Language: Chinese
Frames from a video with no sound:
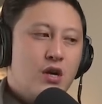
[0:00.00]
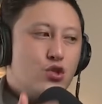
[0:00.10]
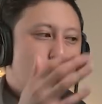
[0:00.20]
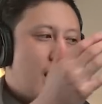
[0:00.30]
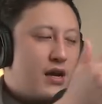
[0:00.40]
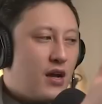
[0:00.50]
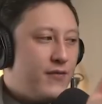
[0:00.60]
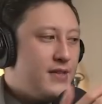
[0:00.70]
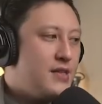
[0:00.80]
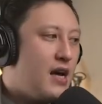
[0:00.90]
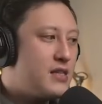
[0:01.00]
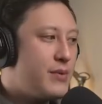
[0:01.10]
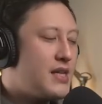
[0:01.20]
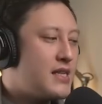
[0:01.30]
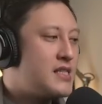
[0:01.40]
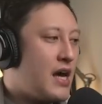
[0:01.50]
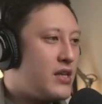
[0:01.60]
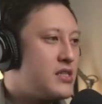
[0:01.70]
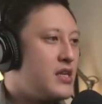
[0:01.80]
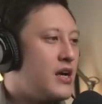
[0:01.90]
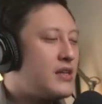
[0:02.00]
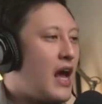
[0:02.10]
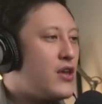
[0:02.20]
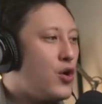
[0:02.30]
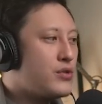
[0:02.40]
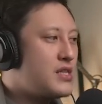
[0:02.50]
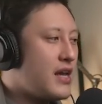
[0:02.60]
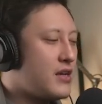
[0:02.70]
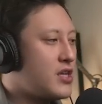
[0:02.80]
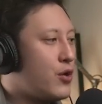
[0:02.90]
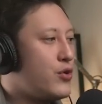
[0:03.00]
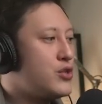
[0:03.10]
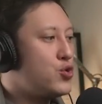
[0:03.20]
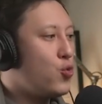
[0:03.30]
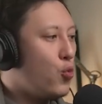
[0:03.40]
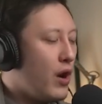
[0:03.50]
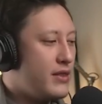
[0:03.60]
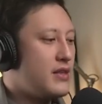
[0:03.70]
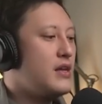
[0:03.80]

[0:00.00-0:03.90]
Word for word: 所以 Coffee Zero 这边在讲的是呢，他用这个条约去问。